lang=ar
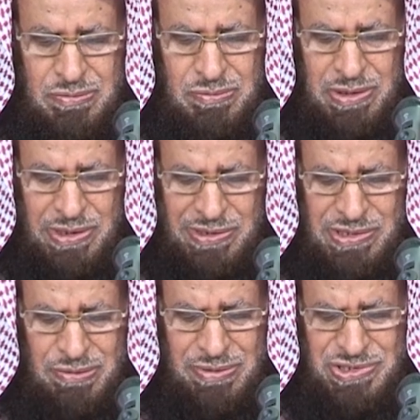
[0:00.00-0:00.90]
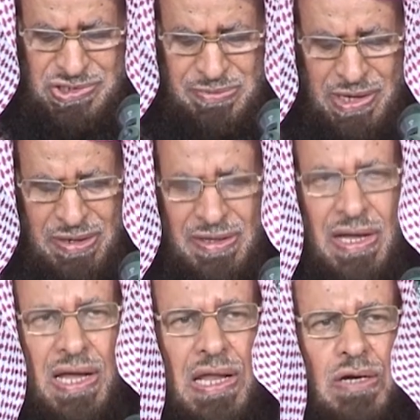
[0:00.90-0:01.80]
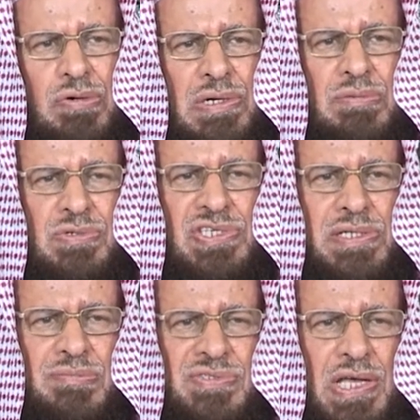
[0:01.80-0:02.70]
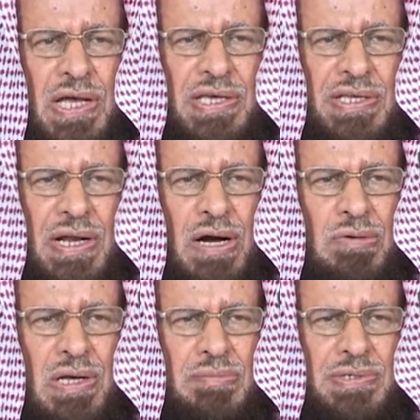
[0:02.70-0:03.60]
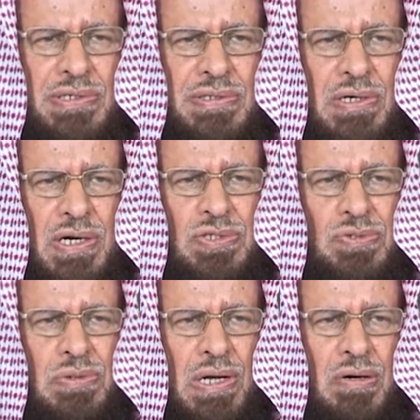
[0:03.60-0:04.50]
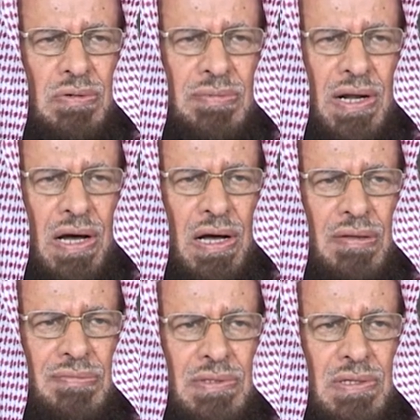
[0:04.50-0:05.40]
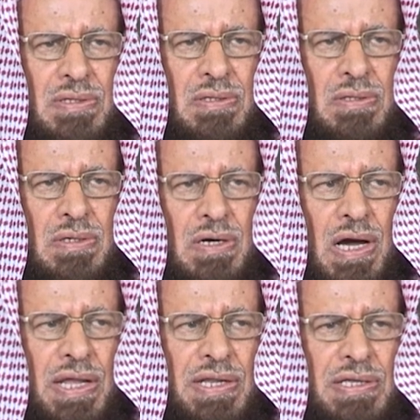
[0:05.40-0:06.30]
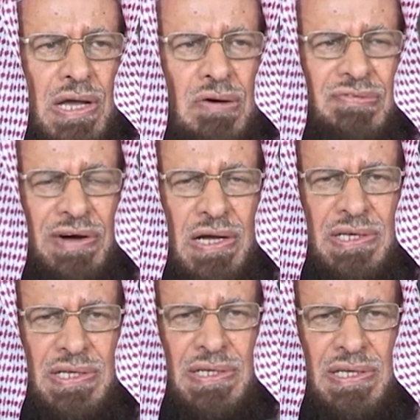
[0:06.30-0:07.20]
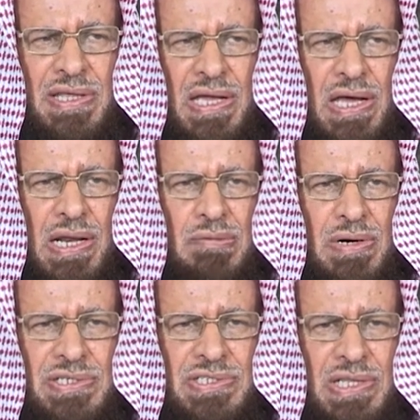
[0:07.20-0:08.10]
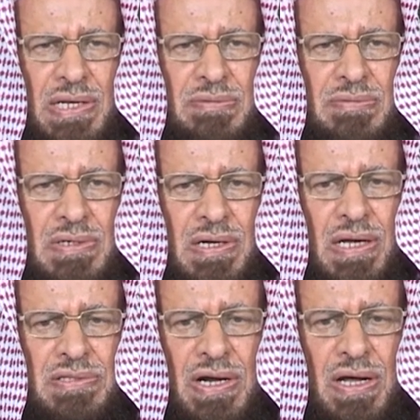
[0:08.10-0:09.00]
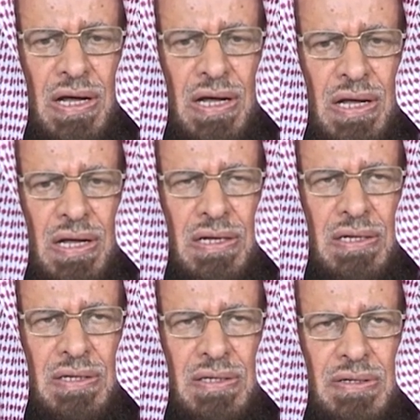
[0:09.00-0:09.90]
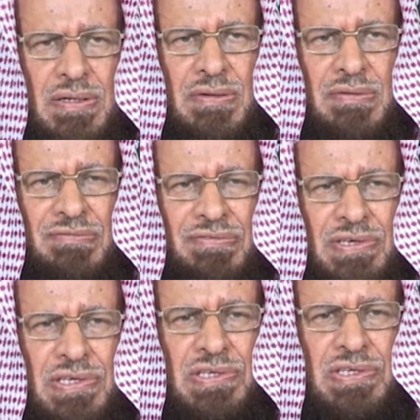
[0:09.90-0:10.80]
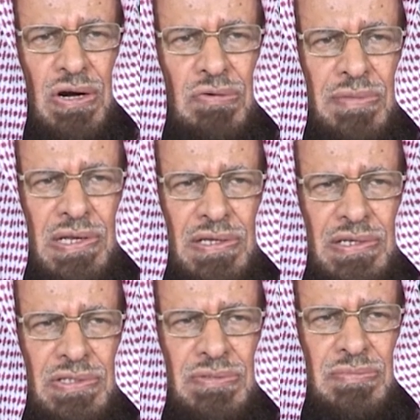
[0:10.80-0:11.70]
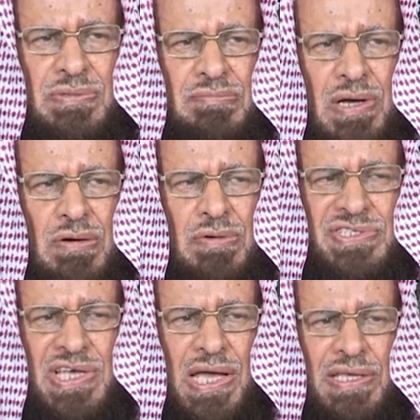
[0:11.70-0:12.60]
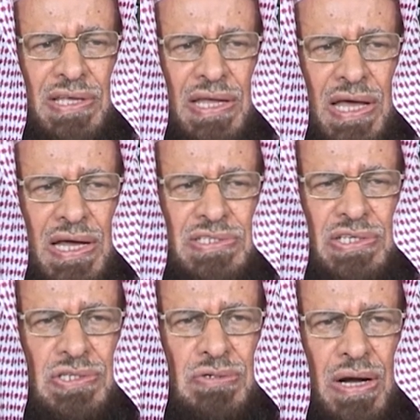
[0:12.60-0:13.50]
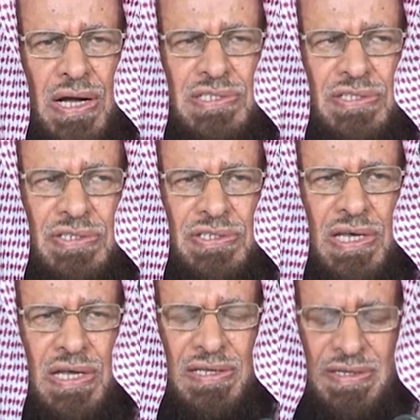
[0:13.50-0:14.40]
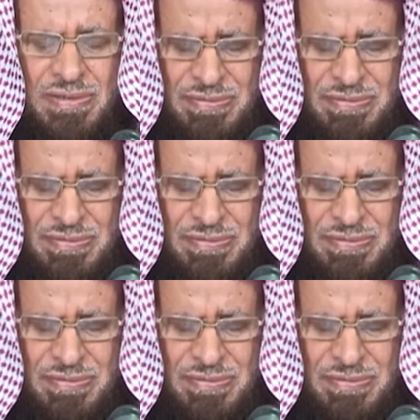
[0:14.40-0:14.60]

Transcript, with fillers: وهي واجبه على كل مسلم صغير او كبير رجل او امراه غني او فقير اذا كان واجدا قدرها في يوم العيد مما هو زائد عن حاجته وحاجه عياله